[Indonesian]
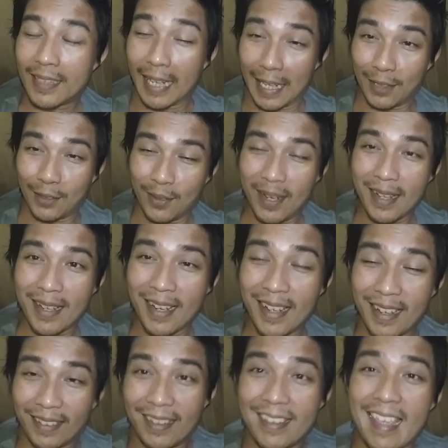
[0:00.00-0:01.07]
dan itu lagi
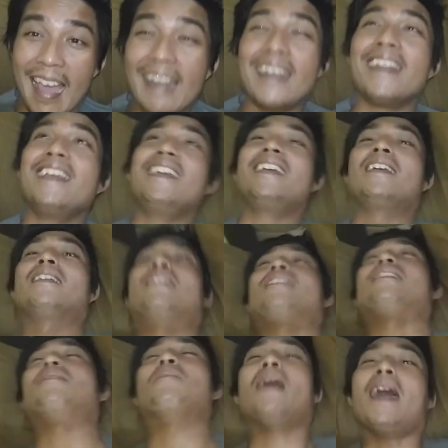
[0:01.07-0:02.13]
yang terjadi
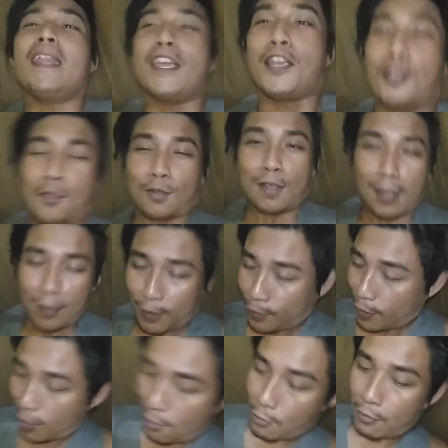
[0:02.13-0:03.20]
uh, makanya gitu geng
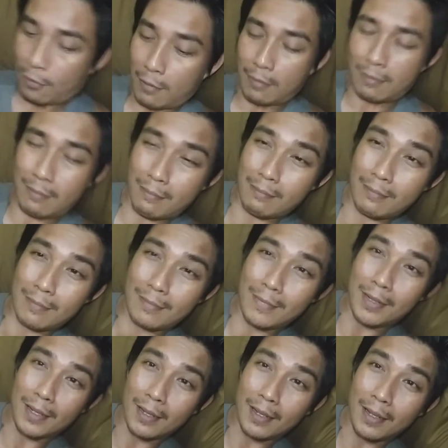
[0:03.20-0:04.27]
kita
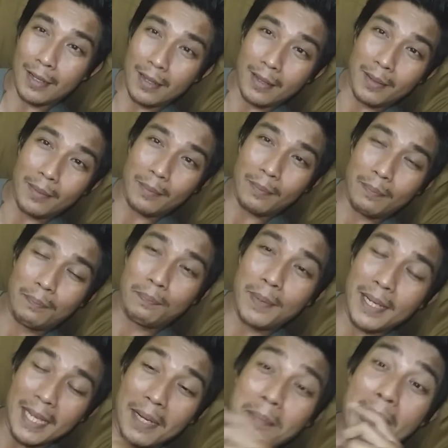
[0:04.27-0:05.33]
uh,
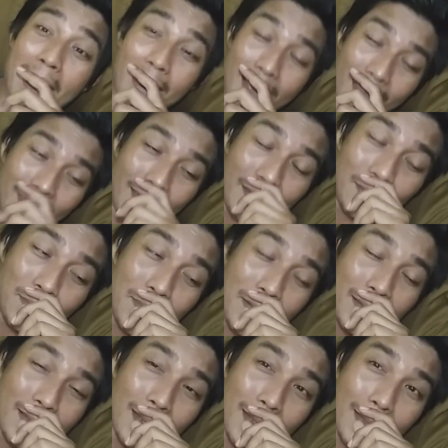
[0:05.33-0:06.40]
bikin banget gitu
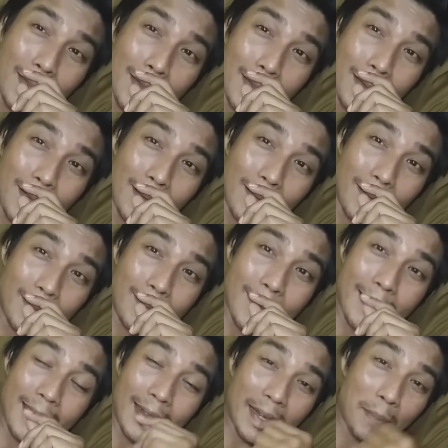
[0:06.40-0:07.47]
kita uh,
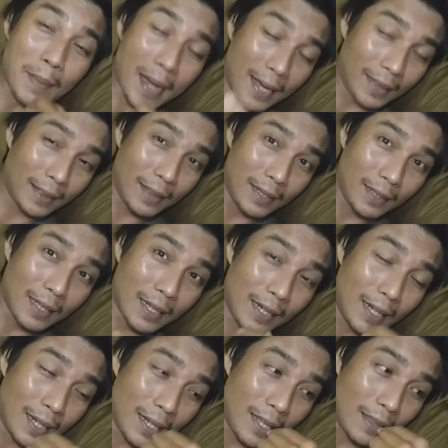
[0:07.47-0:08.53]
jadikan banget
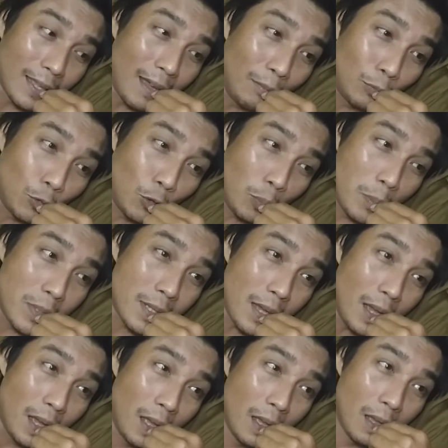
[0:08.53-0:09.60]
tentang diri kita untuk
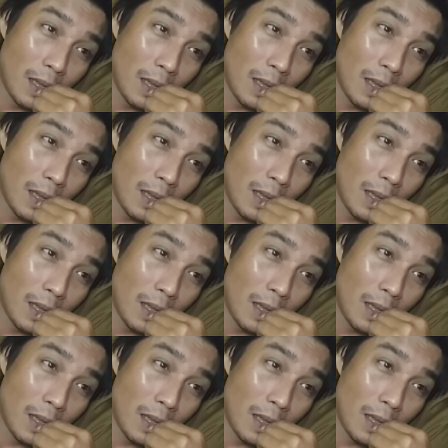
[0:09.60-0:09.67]
bisa